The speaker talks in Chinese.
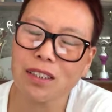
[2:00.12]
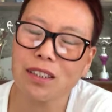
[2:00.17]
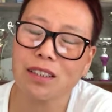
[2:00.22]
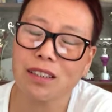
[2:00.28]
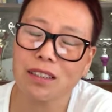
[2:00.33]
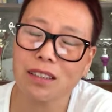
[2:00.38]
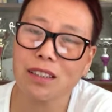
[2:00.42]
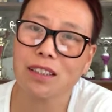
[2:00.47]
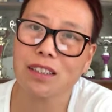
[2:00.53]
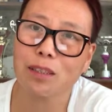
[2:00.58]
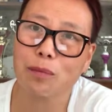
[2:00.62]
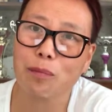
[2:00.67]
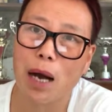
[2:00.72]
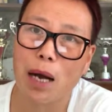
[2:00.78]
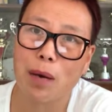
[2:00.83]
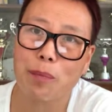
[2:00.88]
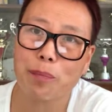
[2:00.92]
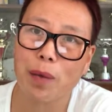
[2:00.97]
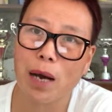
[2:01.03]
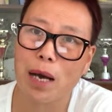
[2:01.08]
心设计
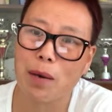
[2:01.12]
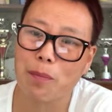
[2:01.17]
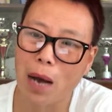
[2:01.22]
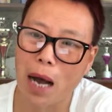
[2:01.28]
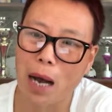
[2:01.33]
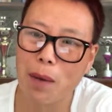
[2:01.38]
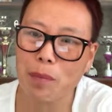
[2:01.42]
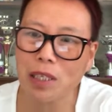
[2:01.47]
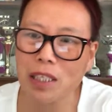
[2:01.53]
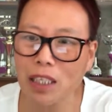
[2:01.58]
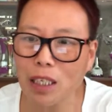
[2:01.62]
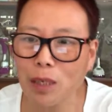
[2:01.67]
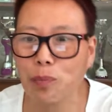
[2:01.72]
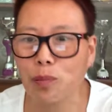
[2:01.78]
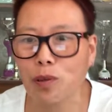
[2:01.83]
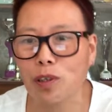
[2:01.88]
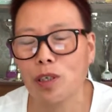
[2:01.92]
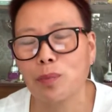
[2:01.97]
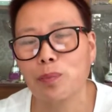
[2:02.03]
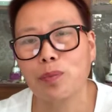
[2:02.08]
吗？把妈妈一
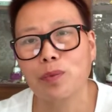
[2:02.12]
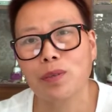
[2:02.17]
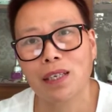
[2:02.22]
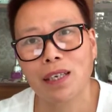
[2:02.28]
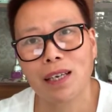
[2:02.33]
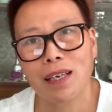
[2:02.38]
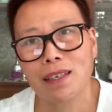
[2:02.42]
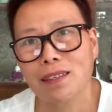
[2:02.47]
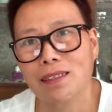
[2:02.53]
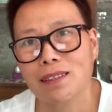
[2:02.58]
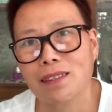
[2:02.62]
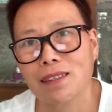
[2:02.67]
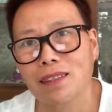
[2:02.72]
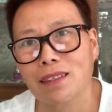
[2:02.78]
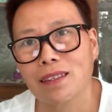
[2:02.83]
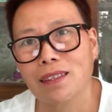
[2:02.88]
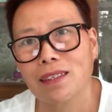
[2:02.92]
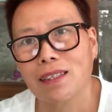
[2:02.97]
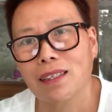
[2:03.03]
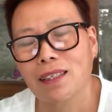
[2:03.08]
步一步的勒死。